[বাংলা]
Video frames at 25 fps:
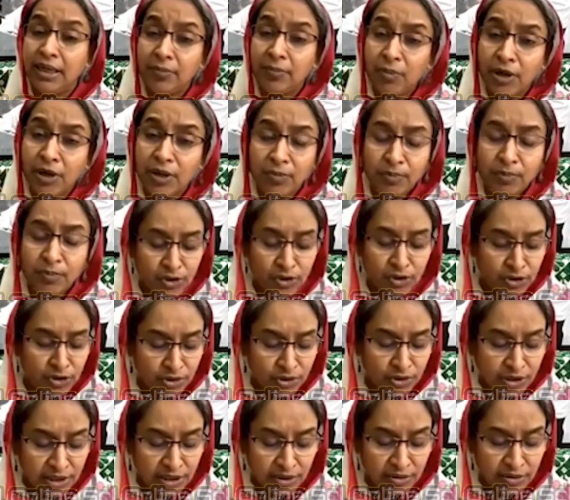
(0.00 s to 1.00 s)
এরপরের প্রশ্ন
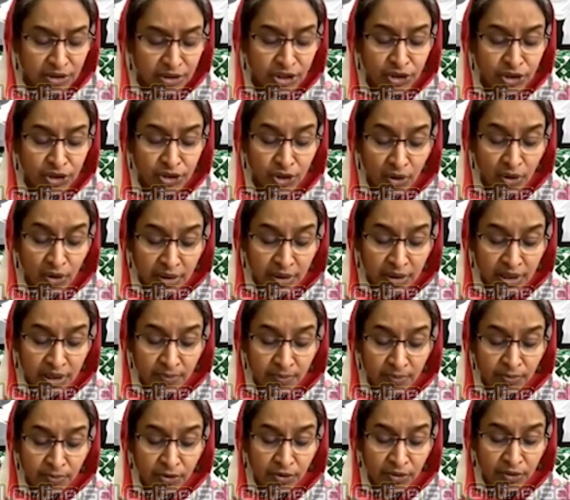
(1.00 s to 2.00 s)
ছিল যে
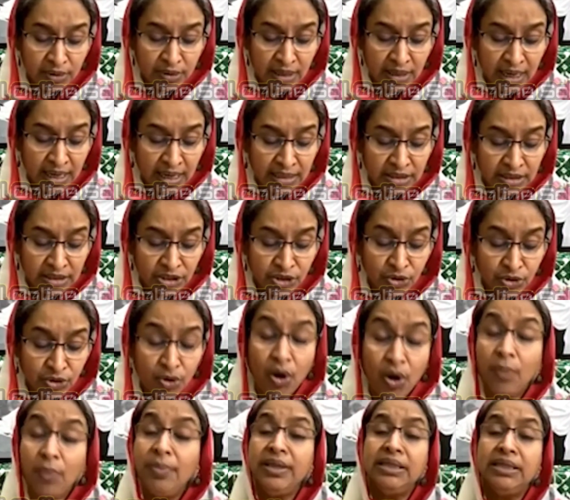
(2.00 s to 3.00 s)
সংক্ষিপ্ত ক্লাস
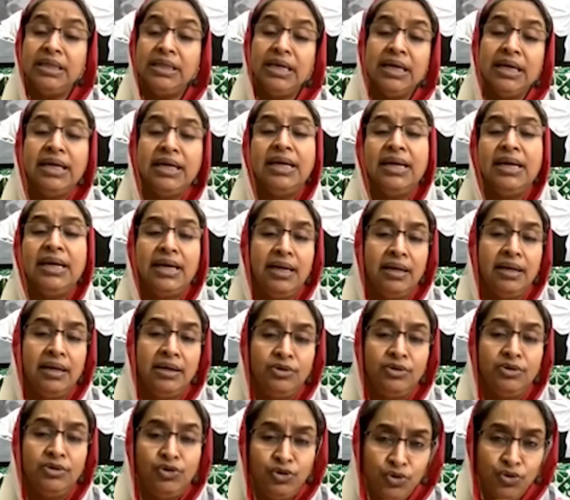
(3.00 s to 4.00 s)
কবে থেকে
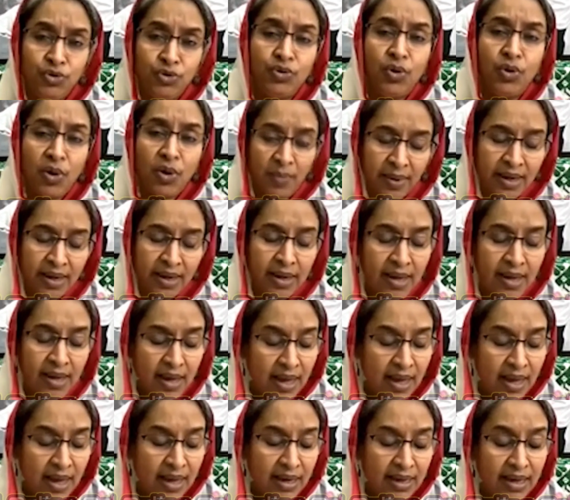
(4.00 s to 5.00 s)
শুরু হবে
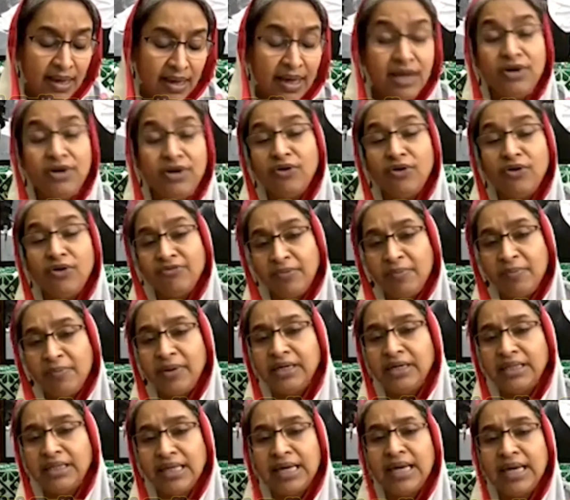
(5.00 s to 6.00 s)
এই
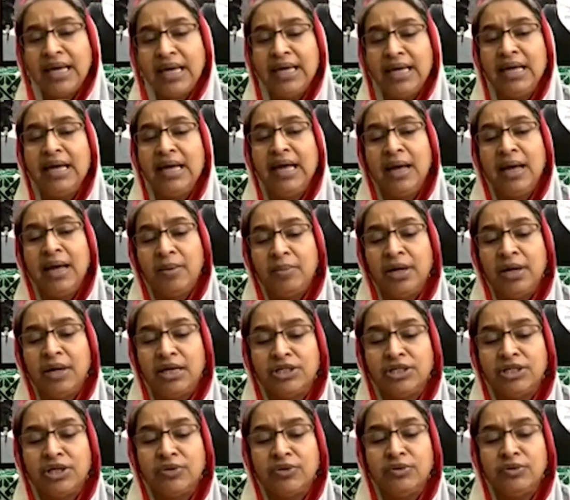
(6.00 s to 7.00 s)
নভেম্বর থেকেই আমরা
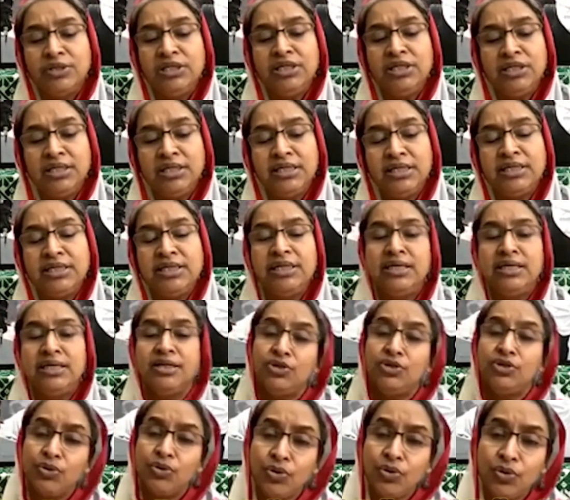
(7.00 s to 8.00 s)
আশা করছি সেটি
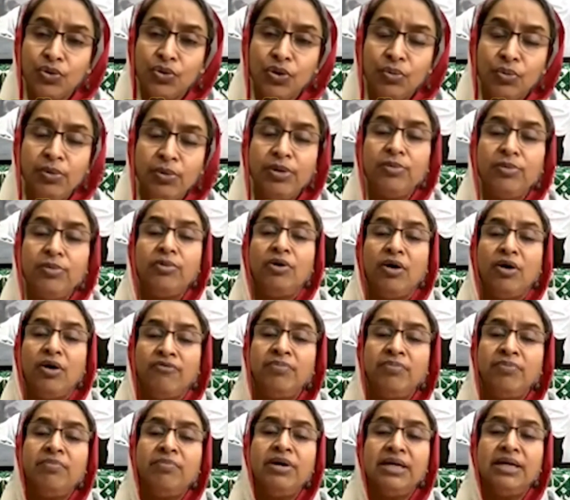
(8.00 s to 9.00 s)
শুরু করবো এবং
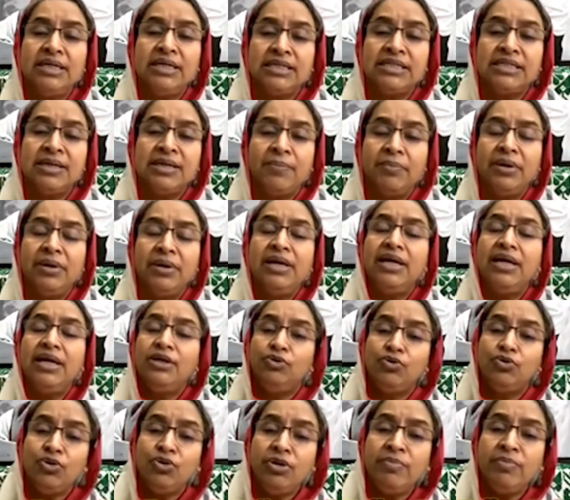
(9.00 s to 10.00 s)
নভেম্বর ডিসেম্বর
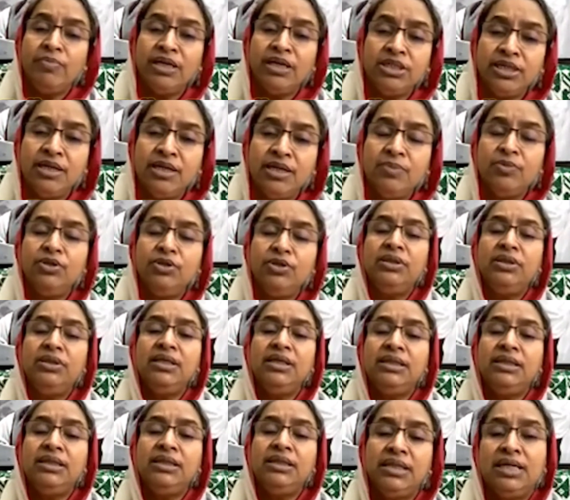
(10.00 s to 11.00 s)
এই দুই মাসের
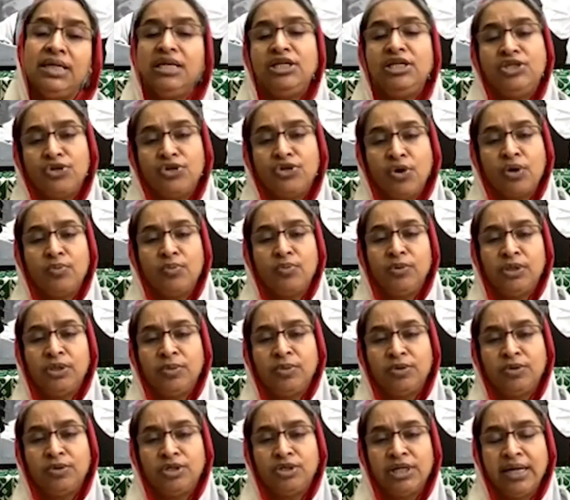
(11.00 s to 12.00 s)
মধ্যে তিরিশ
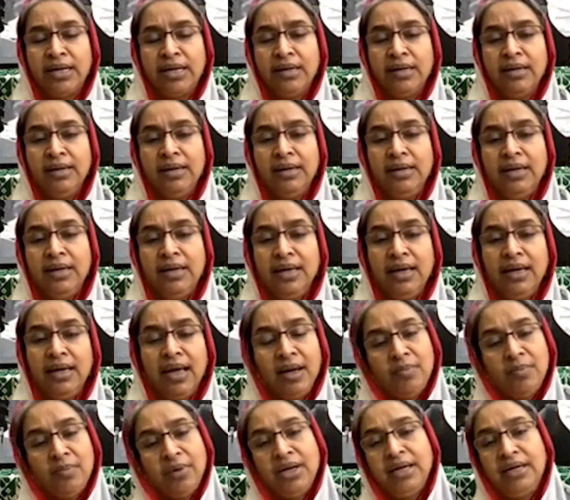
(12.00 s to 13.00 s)
কর্মদিবসে
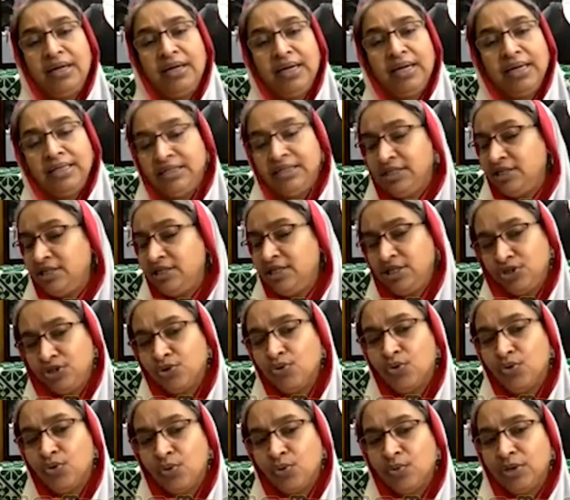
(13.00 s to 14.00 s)
আমরা এটি শেষ
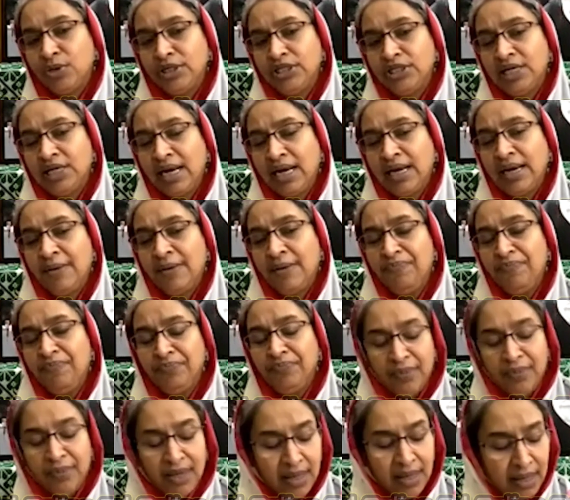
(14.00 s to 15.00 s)
করবো
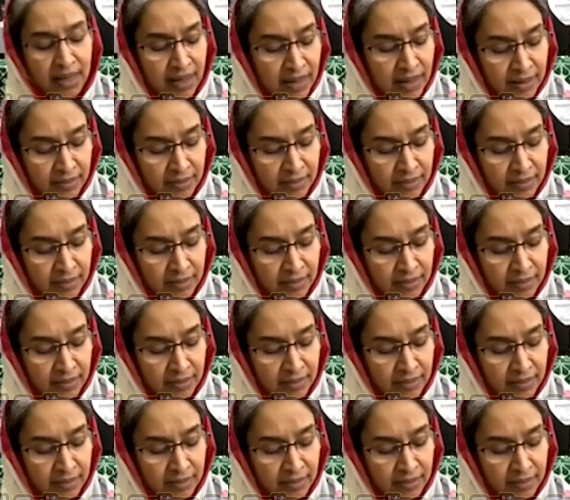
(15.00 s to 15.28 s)
ইনশাল্লাহ